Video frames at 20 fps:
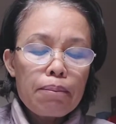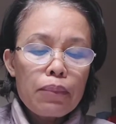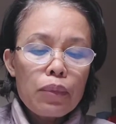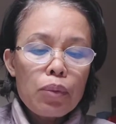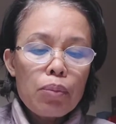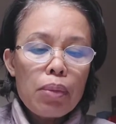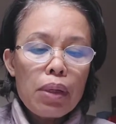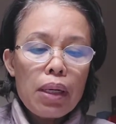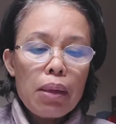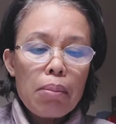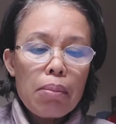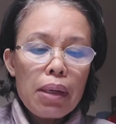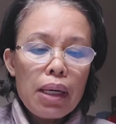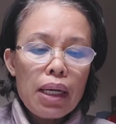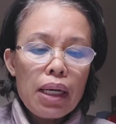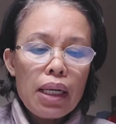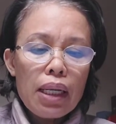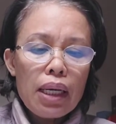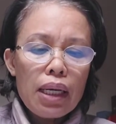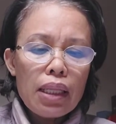yung parang
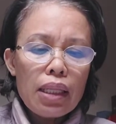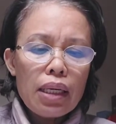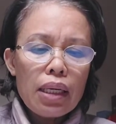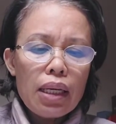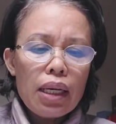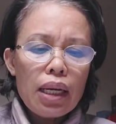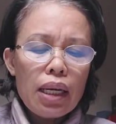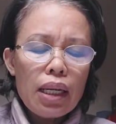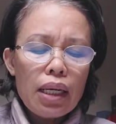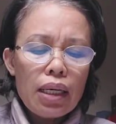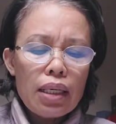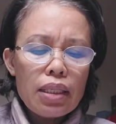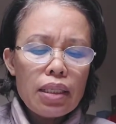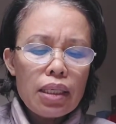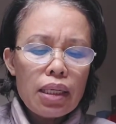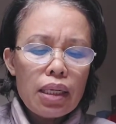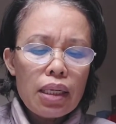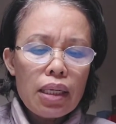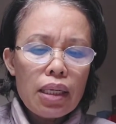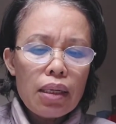bakal yata nilalagay
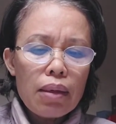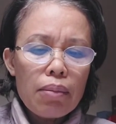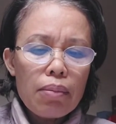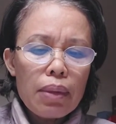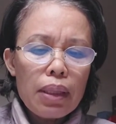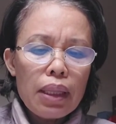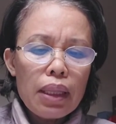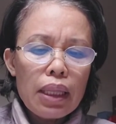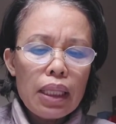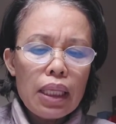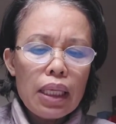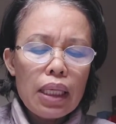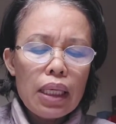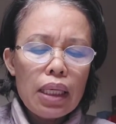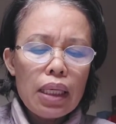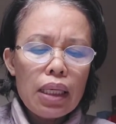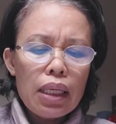sa kanyang binti.